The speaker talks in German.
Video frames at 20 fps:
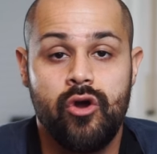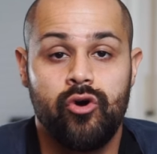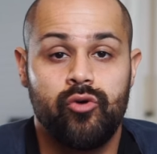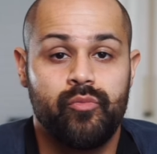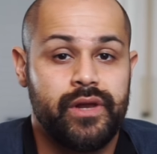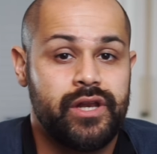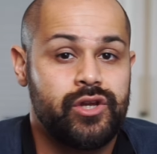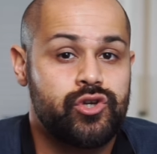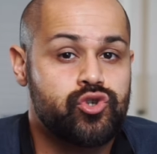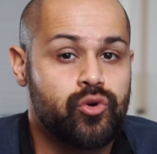und
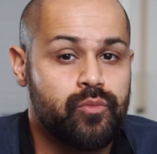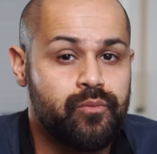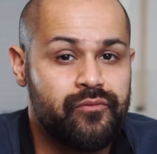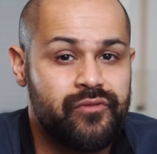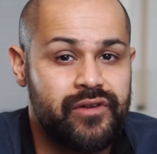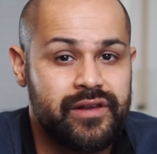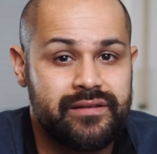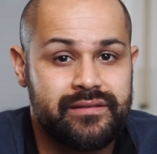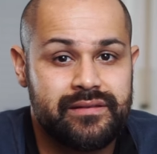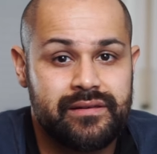meine
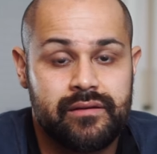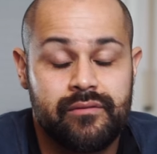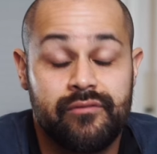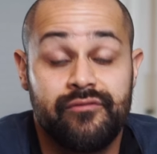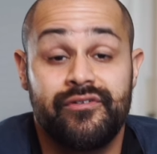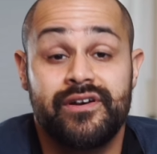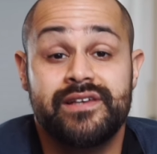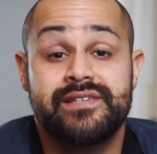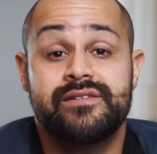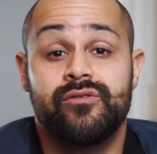Schuppenflechte
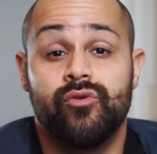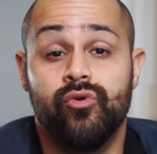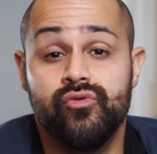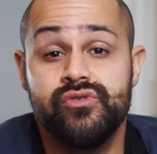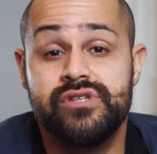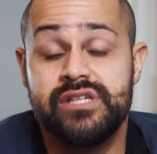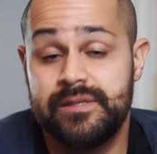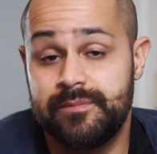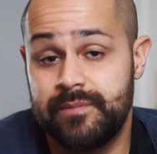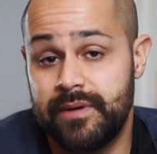fast
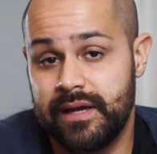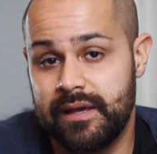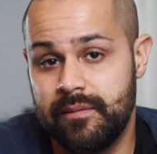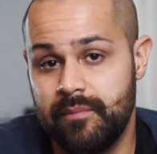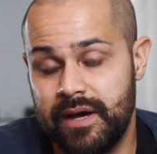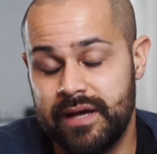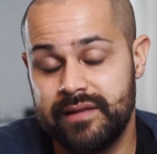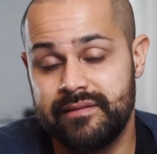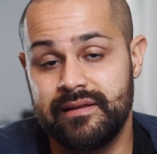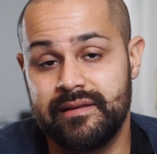unsichtbar
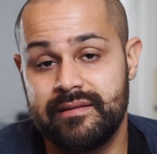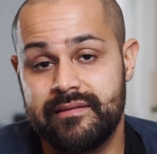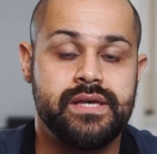gemacht hat.